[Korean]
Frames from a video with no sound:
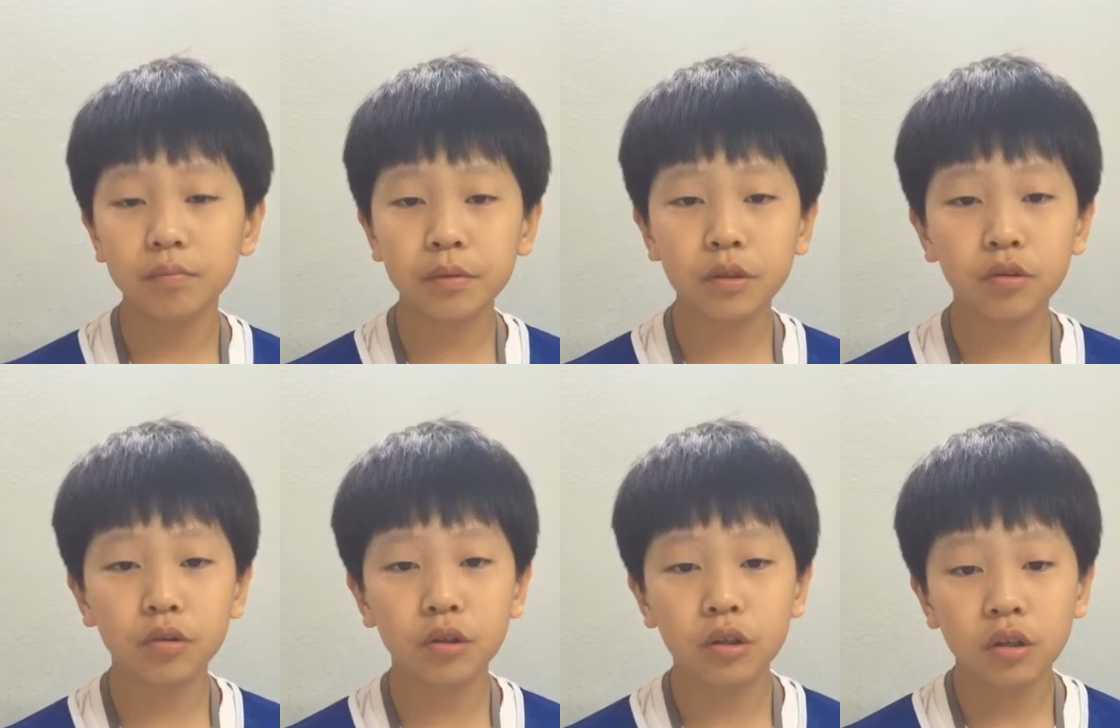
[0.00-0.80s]

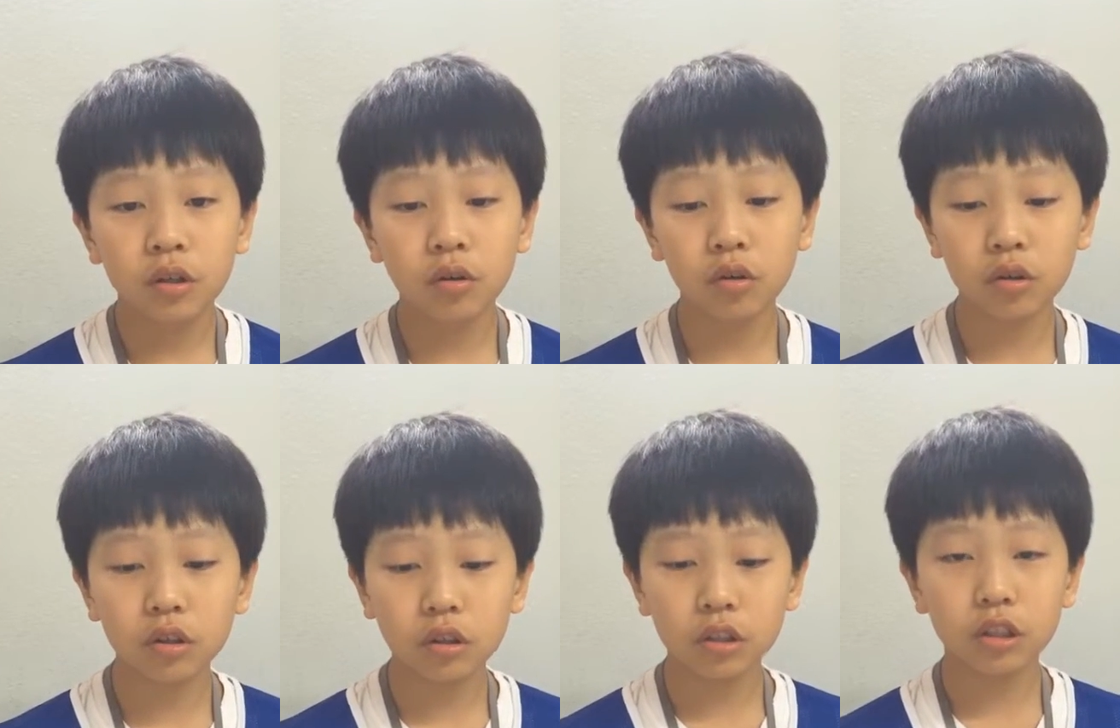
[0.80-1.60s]
비록 어,
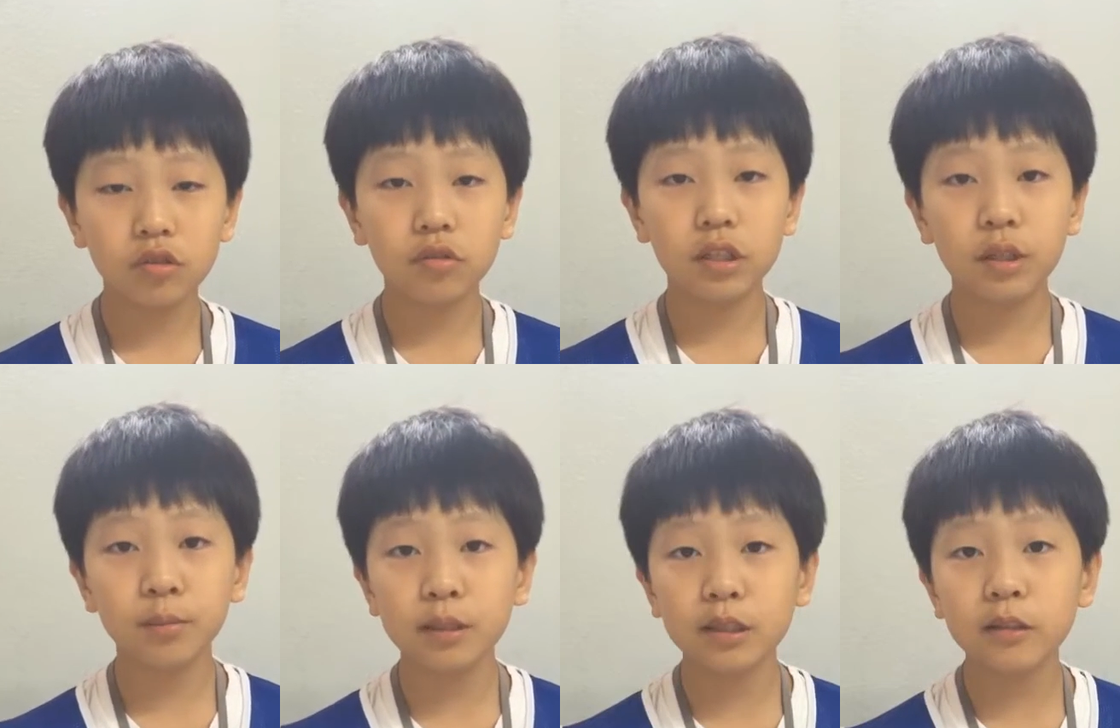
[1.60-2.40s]
이루기
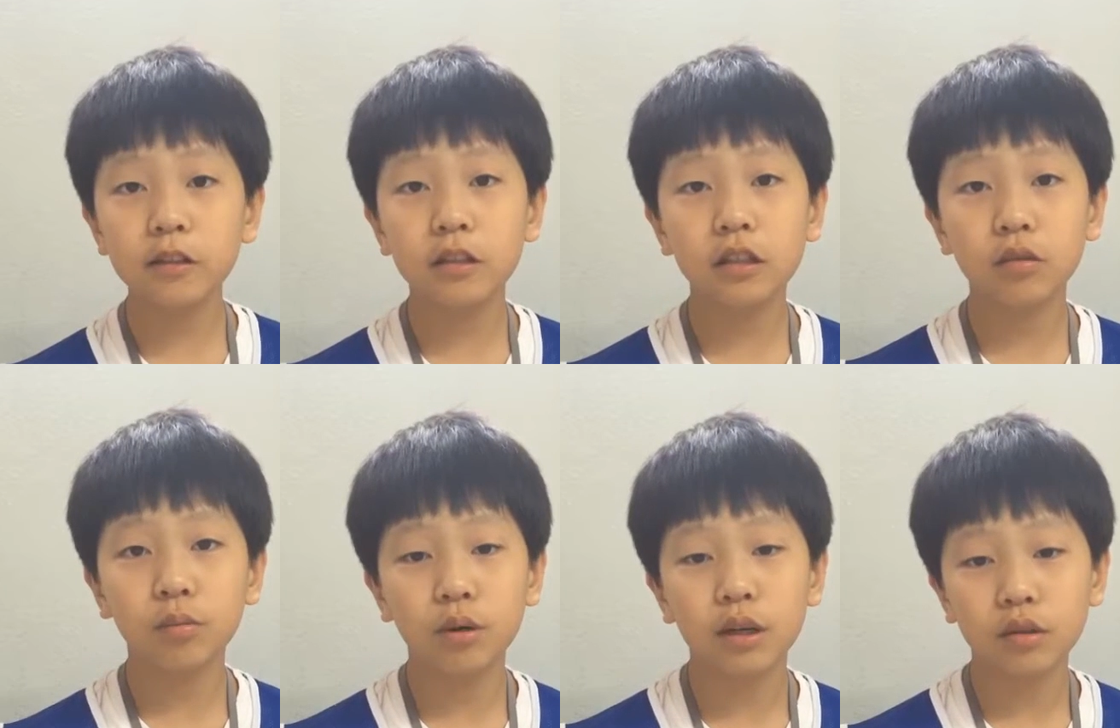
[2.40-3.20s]

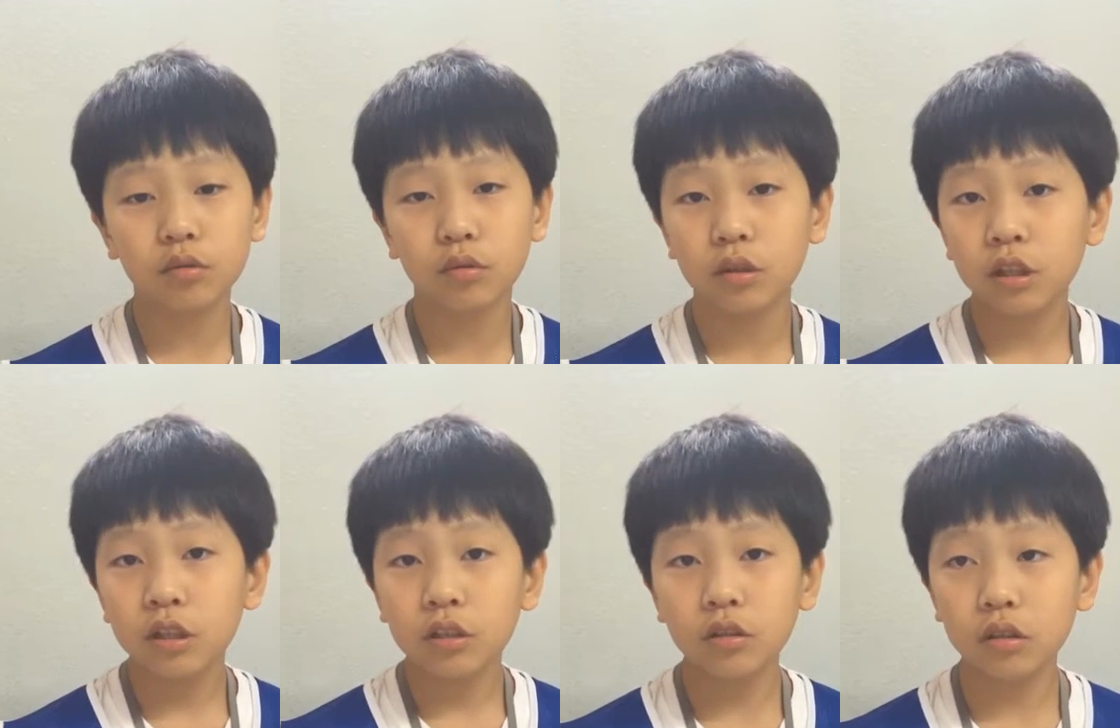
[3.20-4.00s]
힘든지도 몰라도
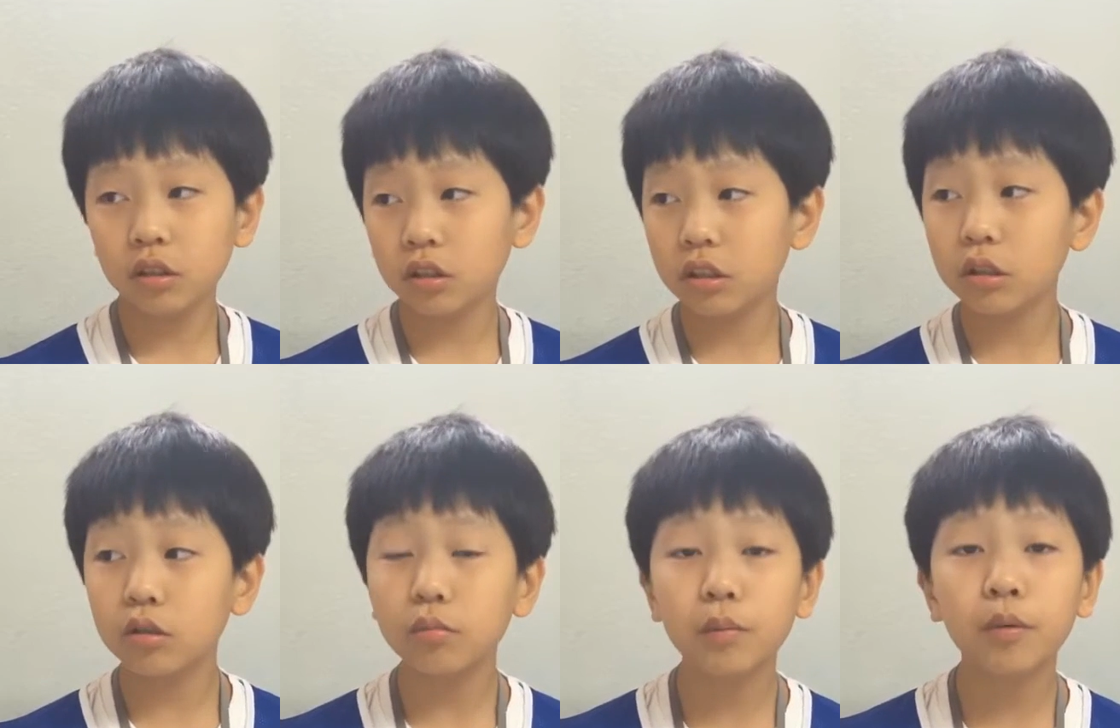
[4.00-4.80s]
어, 저는 이
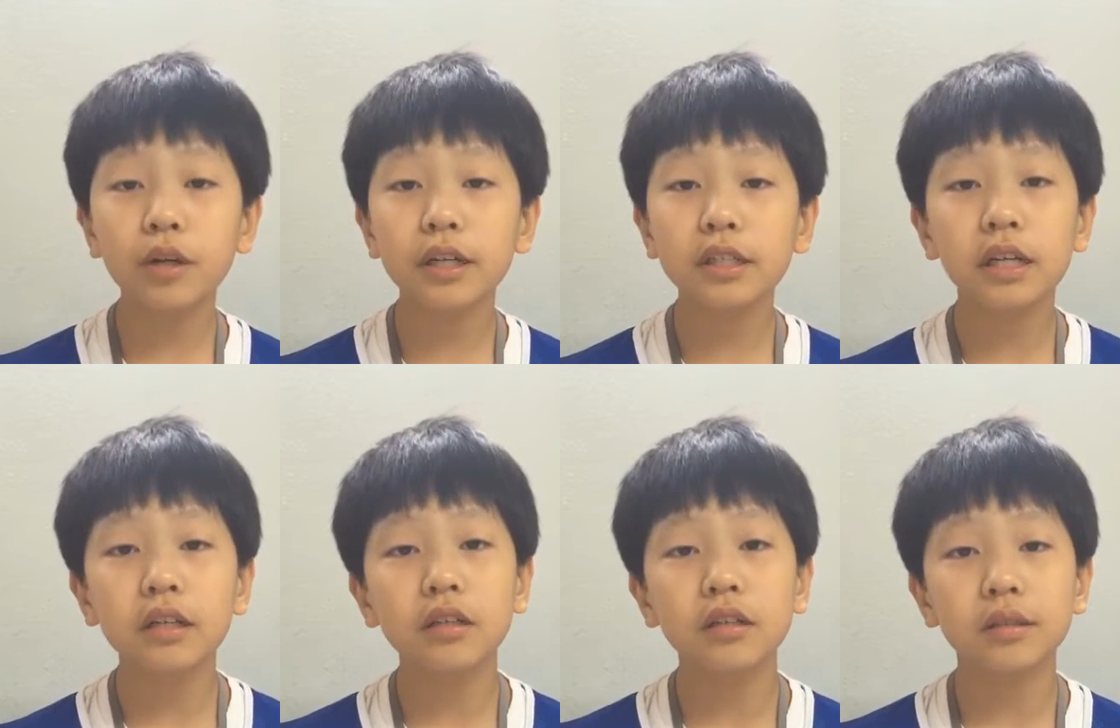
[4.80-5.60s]
꿈을 포기하지
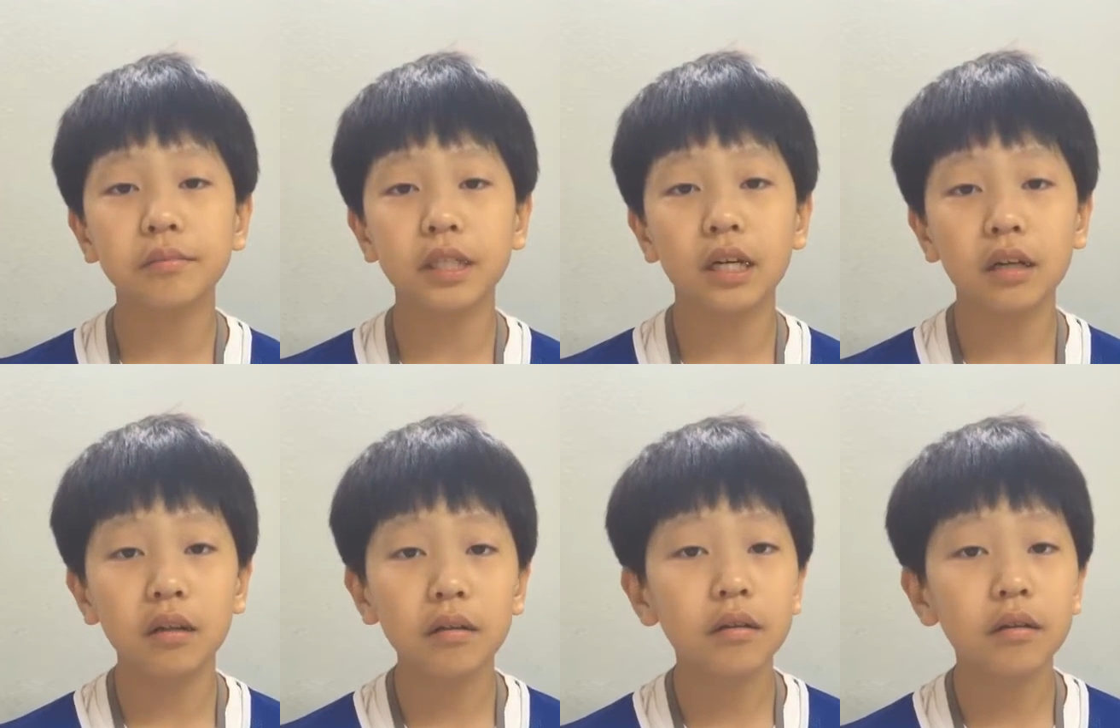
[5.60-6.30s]
않을 것입니다.